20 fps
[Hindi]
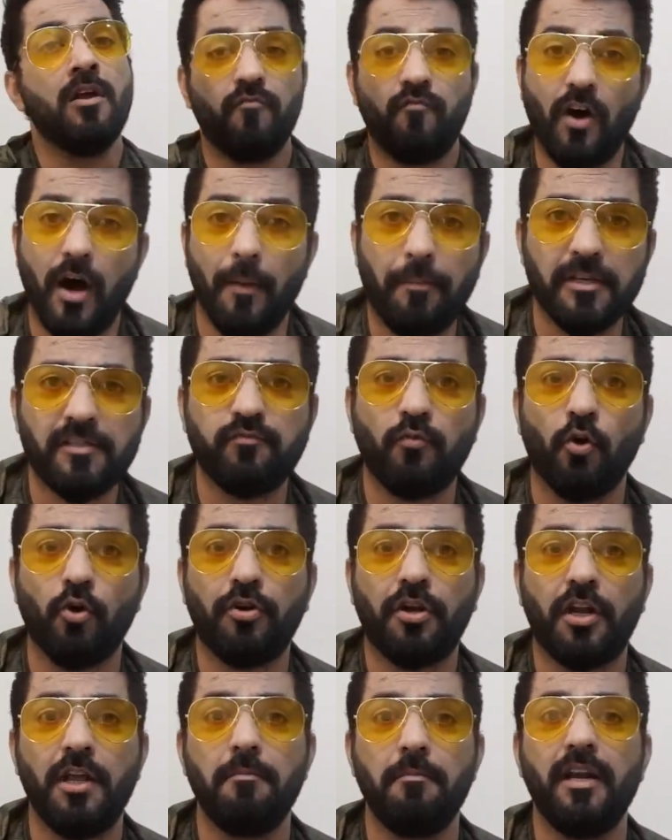वापस वो
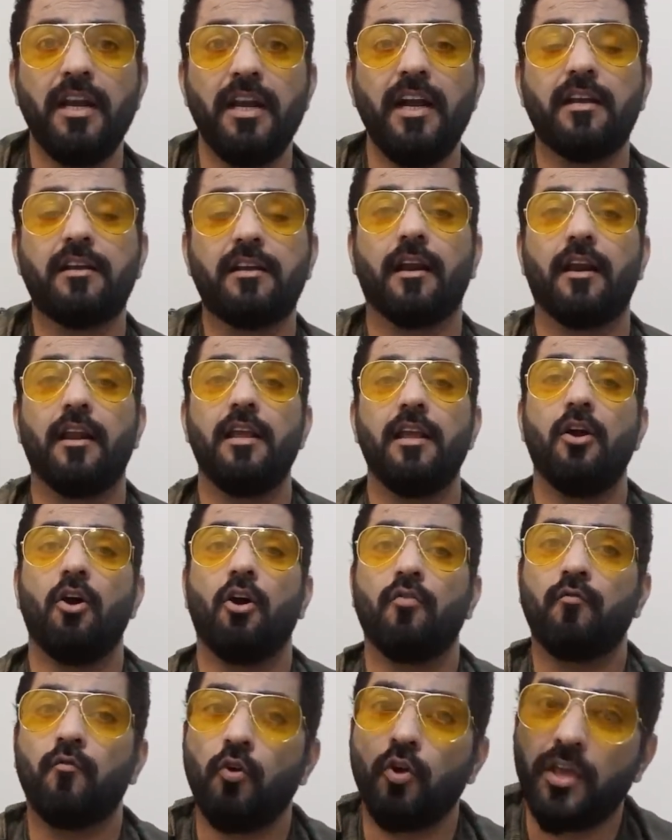टीम लीड कर रही है
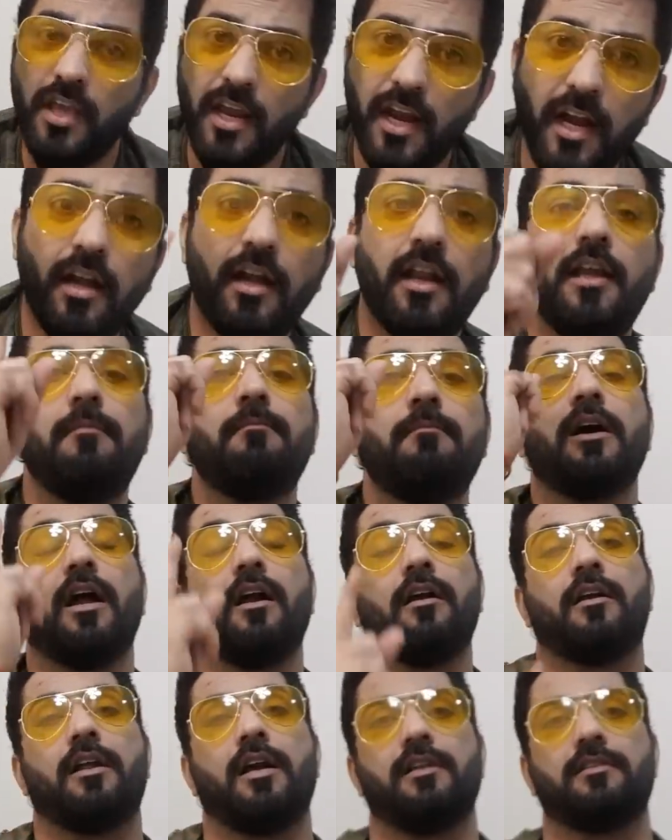और वो ही टीम
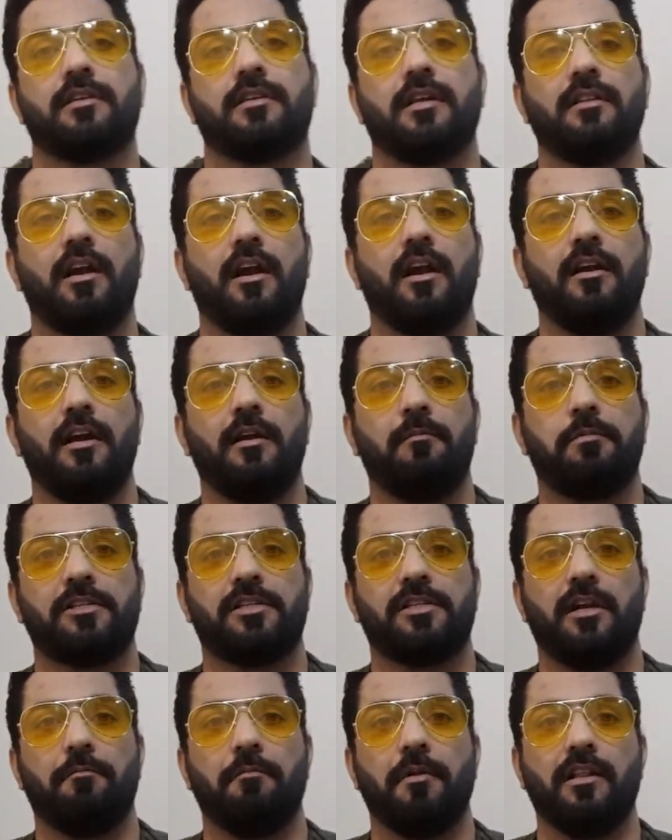हर टास्क के अंदर 100
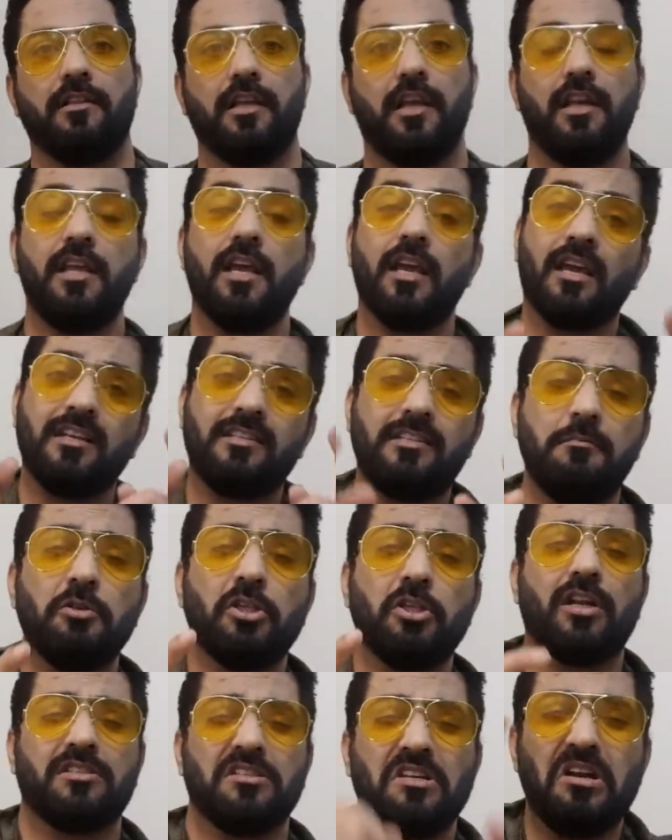परसेंट अपना दे रही है किसी
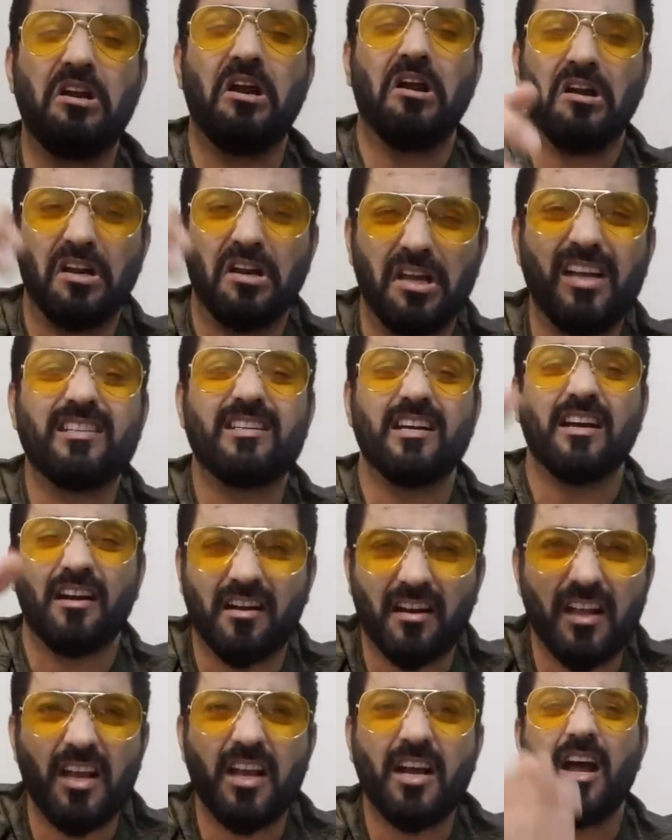भी तरह से लड़ रही है
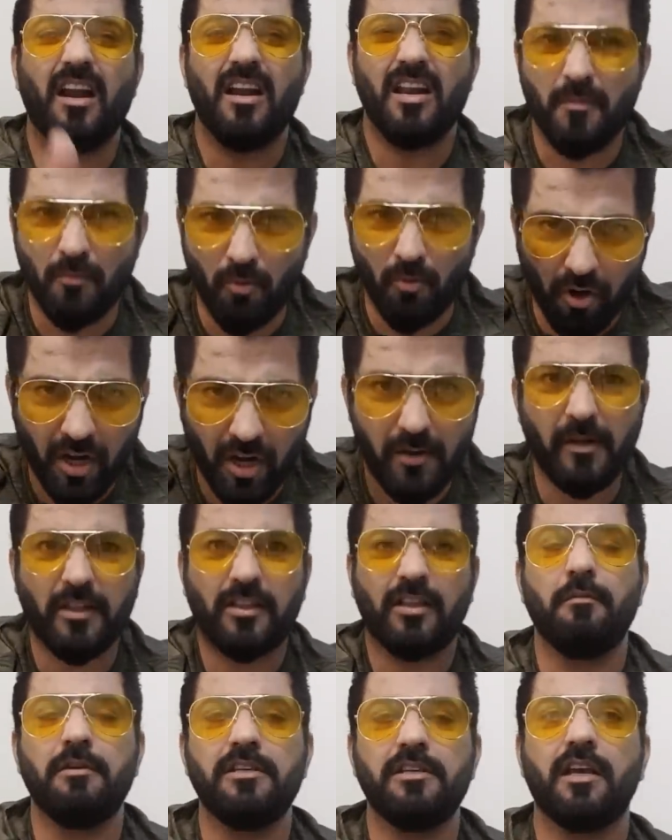झगड़ रही है गालियां बोल रही है
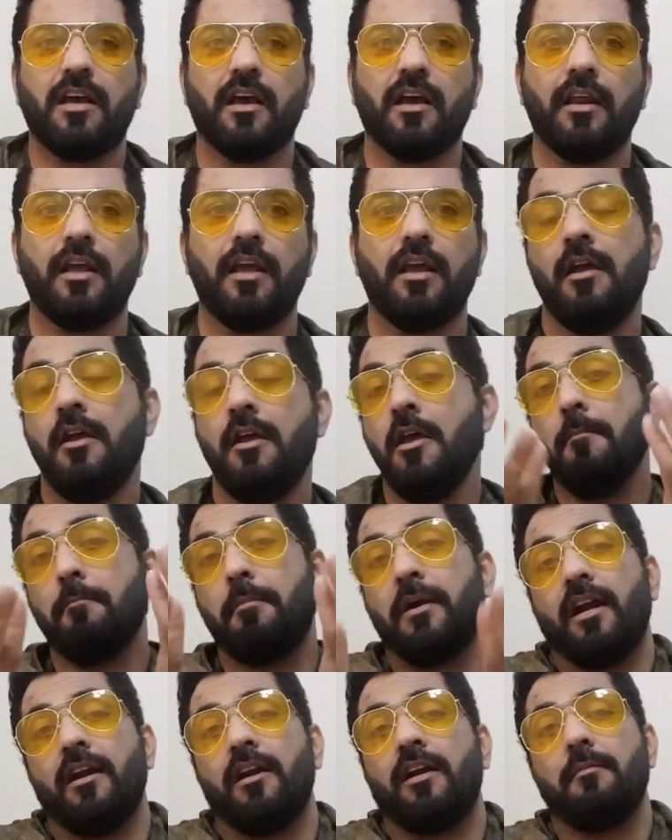बदतमीजी कर रही है
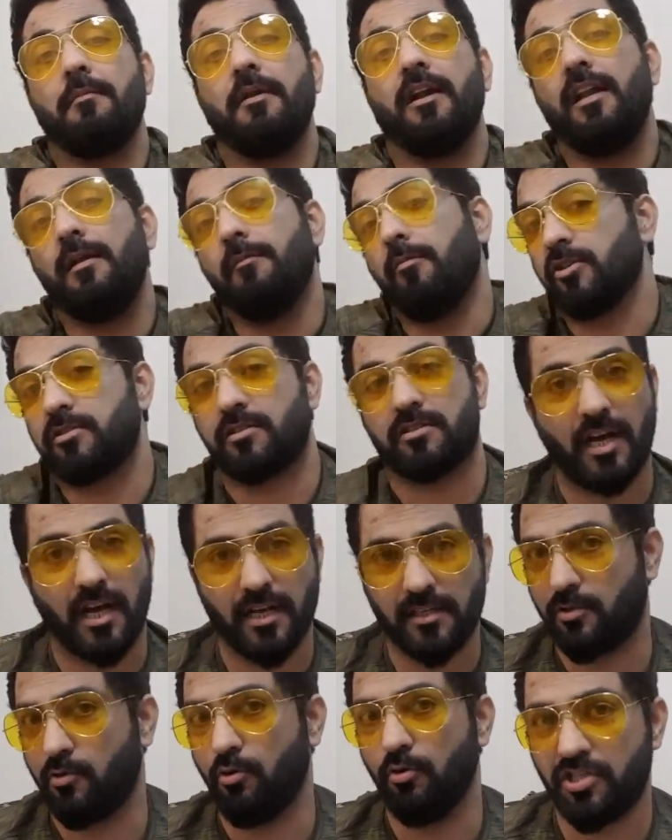बट अल्टीमेटली बॉस
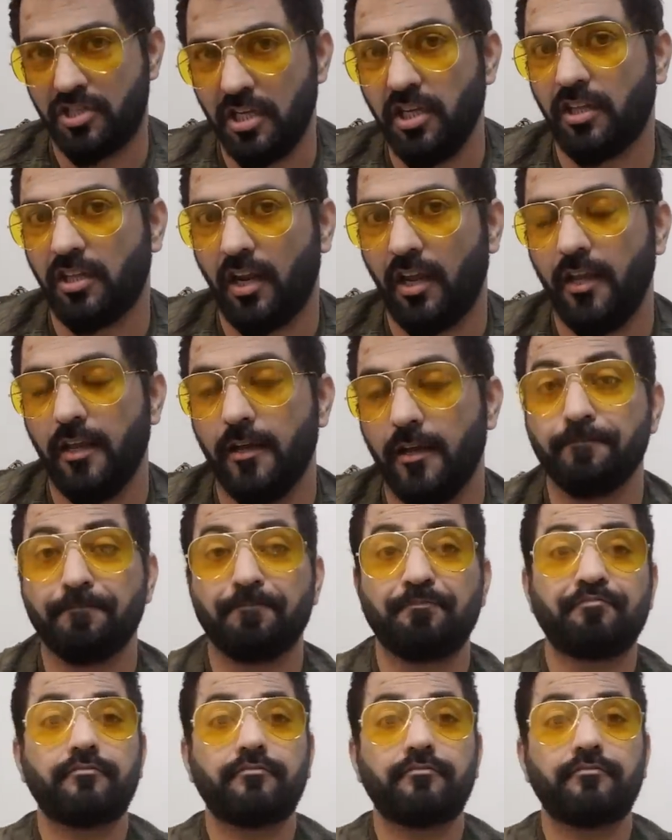टास्क को जीत रही है